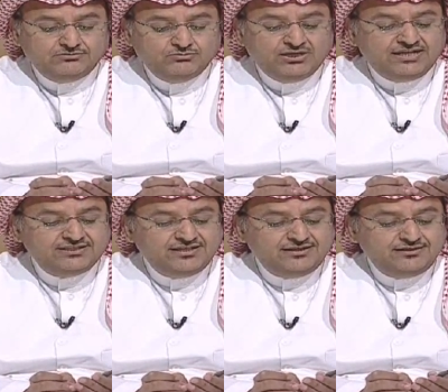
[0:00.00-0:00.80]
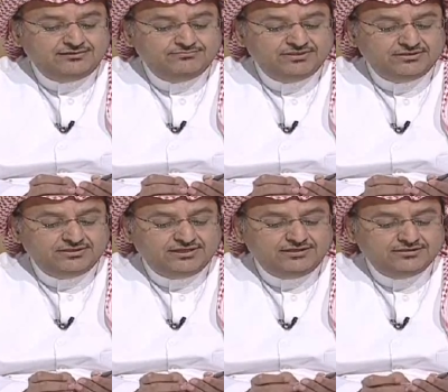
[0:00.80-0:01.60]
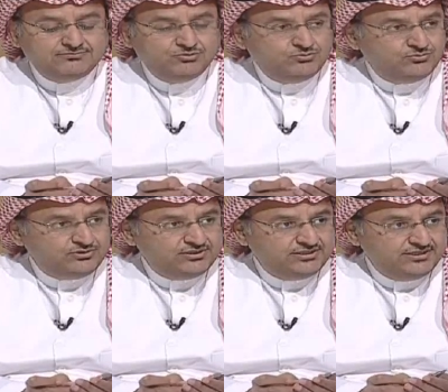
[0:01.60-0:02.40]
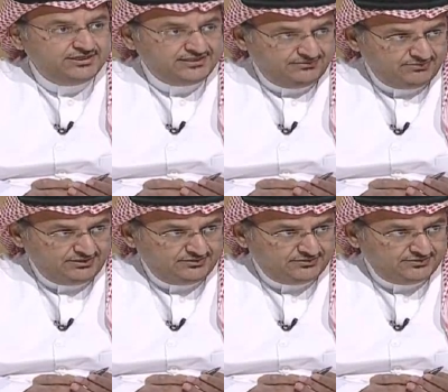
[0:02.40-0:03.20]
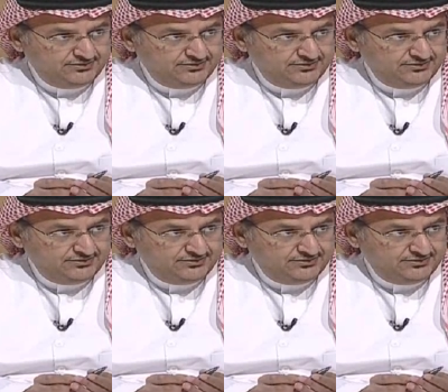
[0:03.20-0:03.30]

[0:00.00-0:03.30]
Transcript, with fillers: ولا أدل من ذلك موضوع التمديد